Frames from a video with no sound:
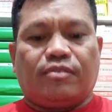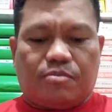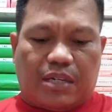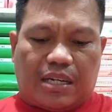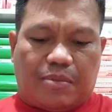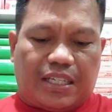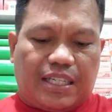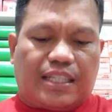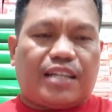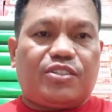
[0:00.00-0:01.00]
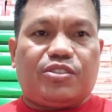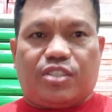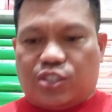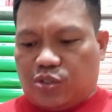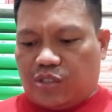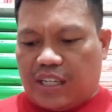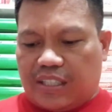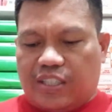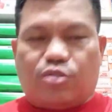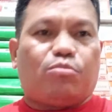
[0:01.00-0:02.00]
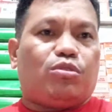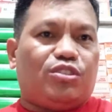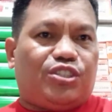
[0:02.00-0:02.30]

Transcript: para makita nyo yung itsura ng yung ball